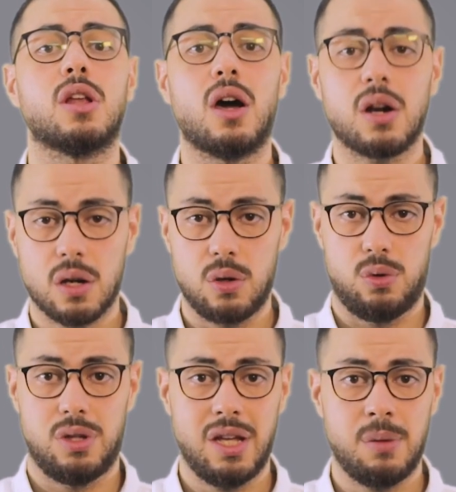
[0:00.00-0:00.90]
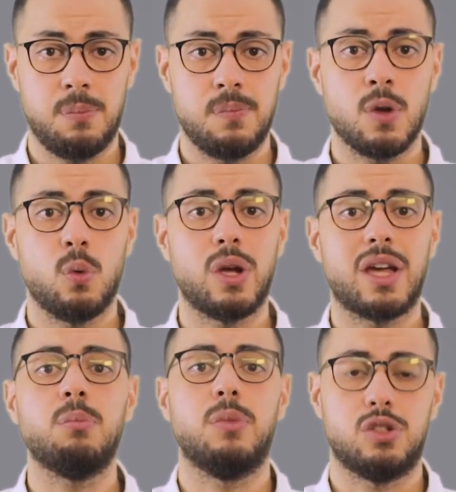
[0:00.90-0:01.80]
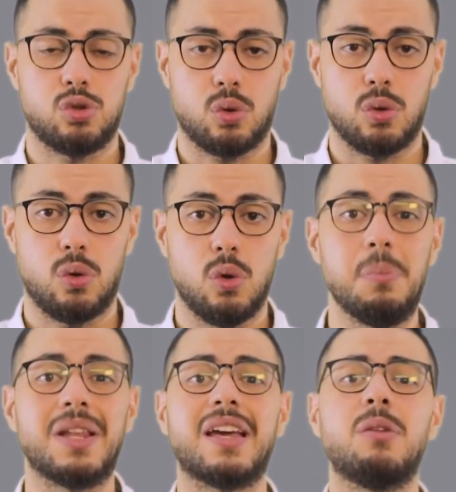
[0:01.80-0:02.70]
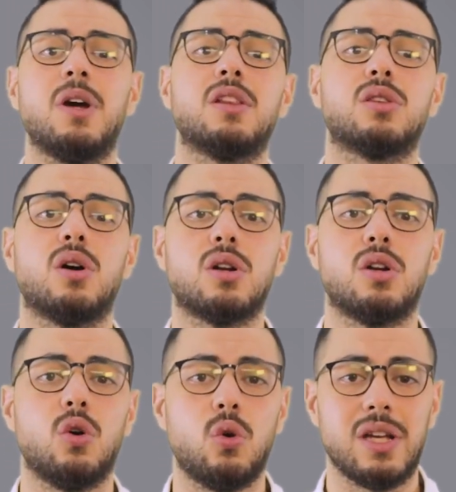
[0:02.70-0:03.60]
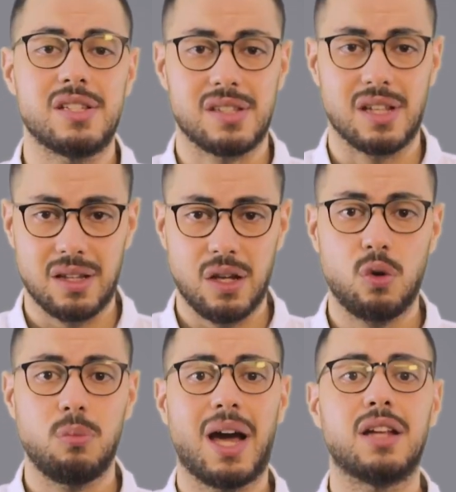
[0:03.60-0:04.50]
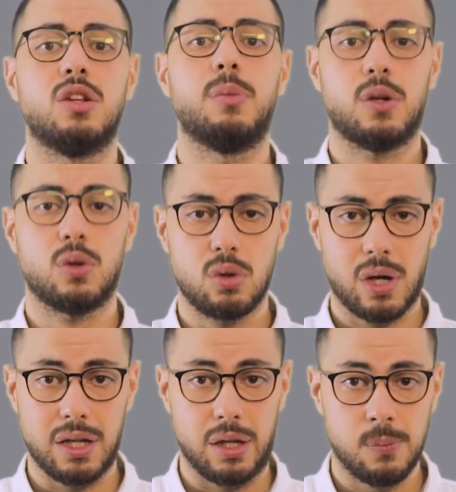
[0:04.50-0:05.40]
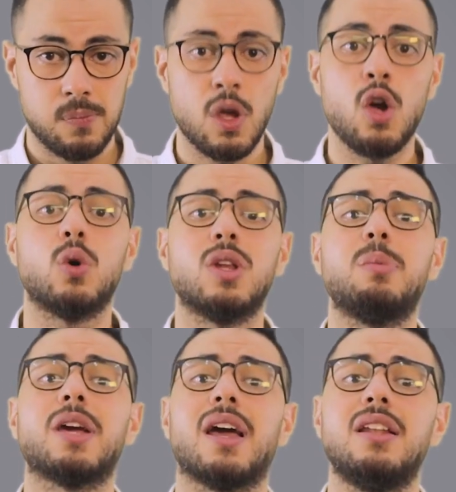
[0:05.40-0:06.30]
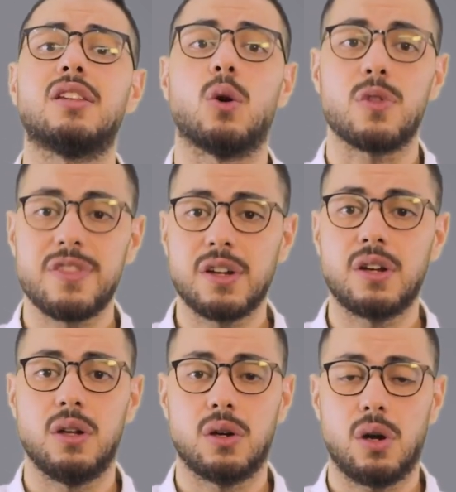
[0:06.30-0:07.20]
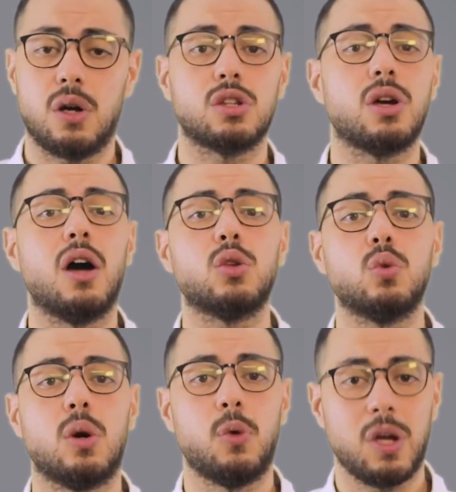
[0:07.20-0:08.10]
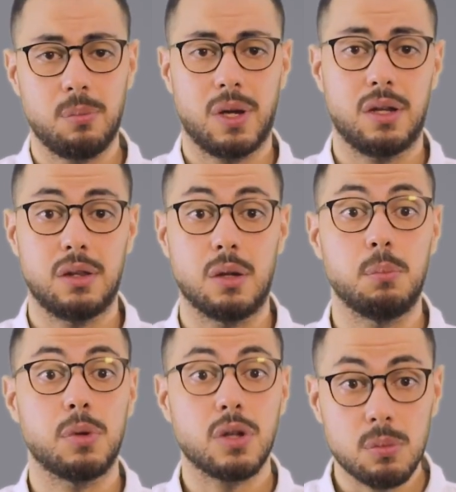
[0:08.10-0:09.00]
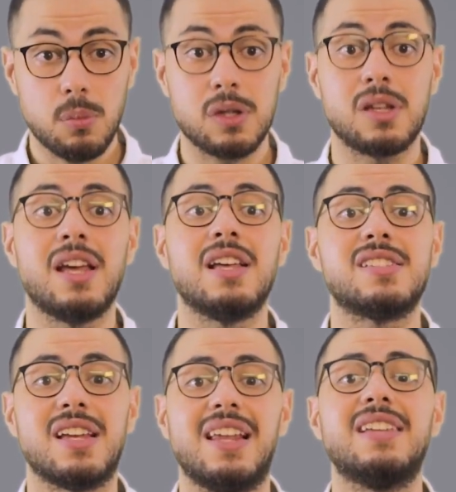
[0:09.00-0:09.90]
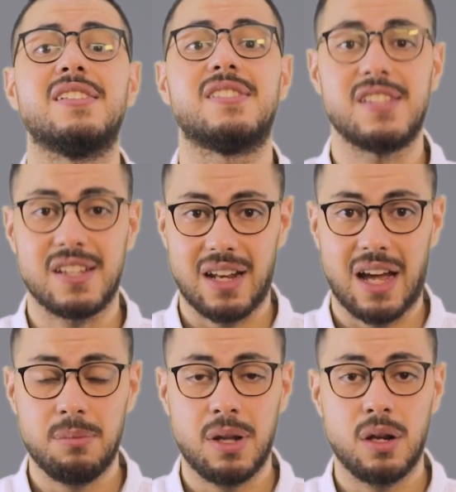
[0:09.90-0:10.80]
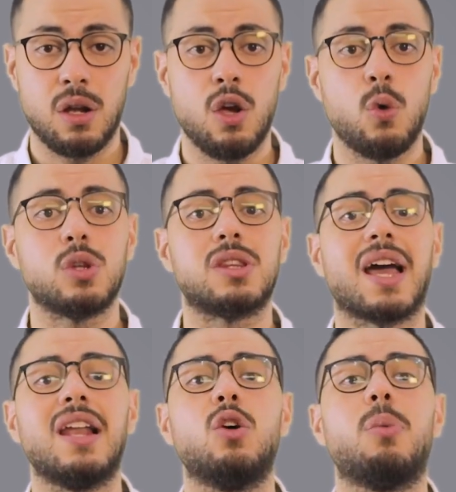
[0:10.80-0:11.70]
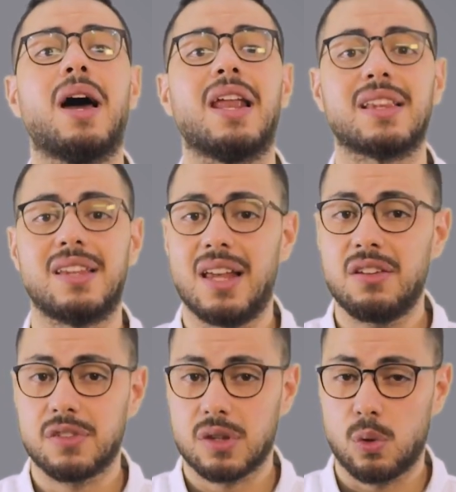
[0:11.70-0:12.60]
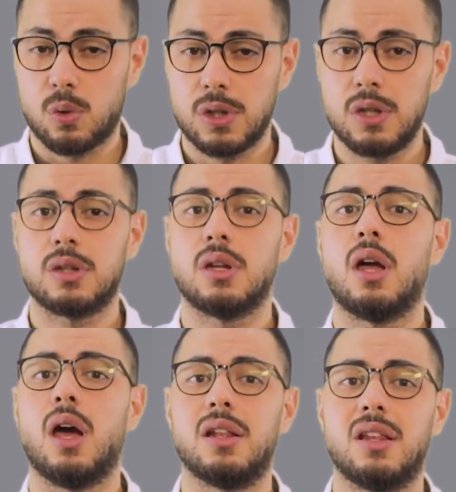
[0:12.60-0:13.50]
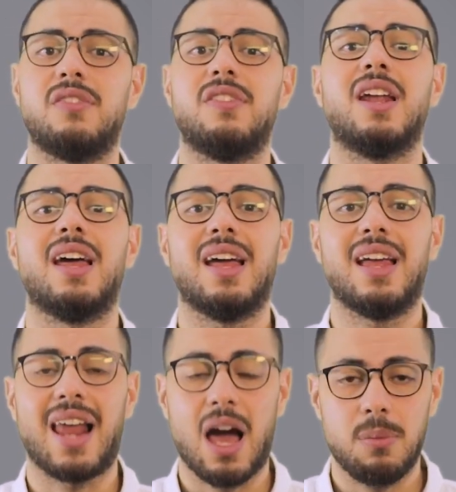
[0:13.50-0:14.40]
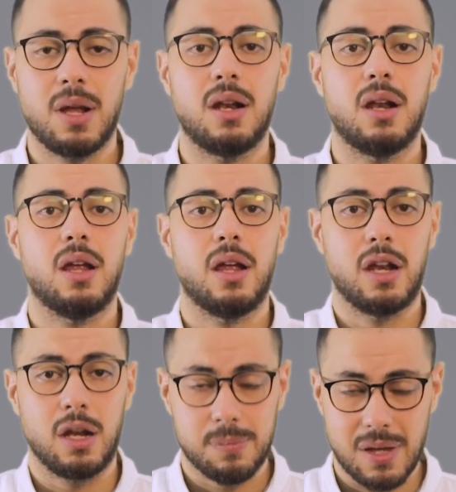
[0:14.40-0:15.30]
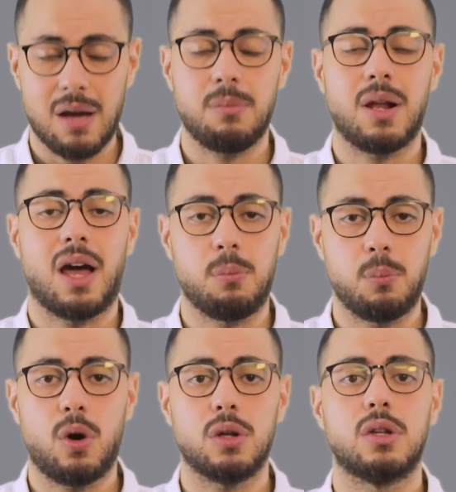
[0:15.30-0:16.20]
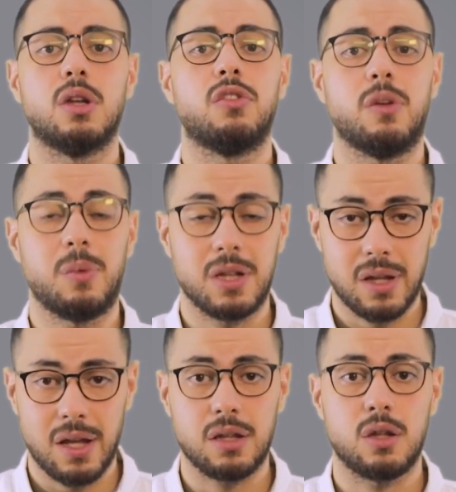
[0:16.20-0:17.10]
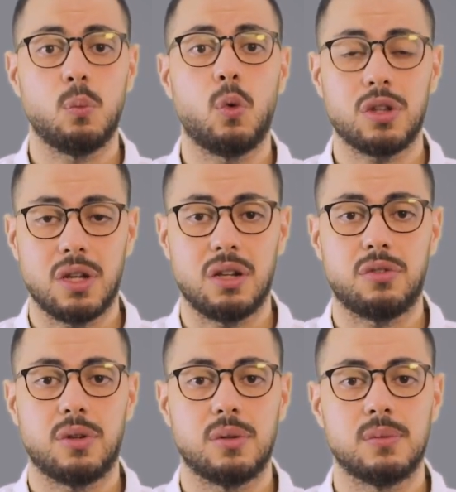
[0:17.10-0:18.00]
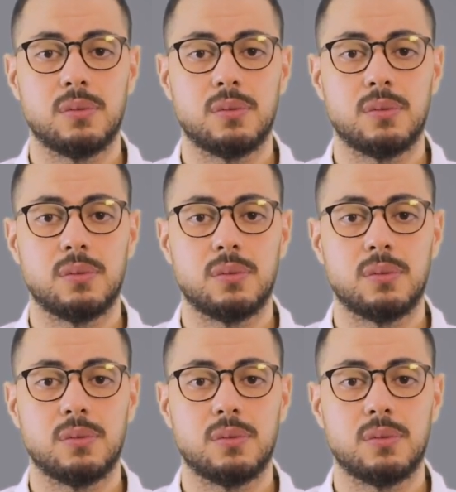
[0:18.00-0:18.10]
يتحرك لقدام ويكمل شغله من غير ما يضطر ان هو يستناهم لحد ما يردوا عليه وده بيخلي توثيق الاجراءات خطوه مهمه جدا بتضمن سلاسه سير العمل والتغلب على اختلاف التوقيت عند فرق العمل اللي بتعمل عن بعد في بلدان مختلفة